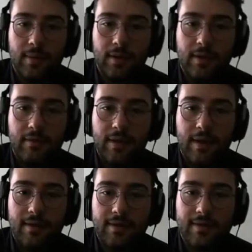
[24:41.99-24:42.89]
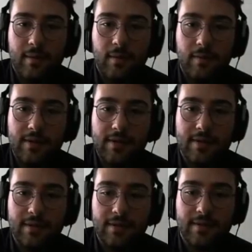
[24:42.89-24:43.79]
Ben alevli yerleri sevmem
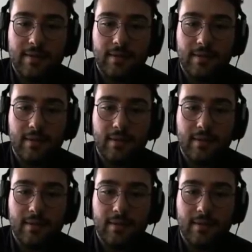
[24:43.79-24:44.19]
bilirsiniz.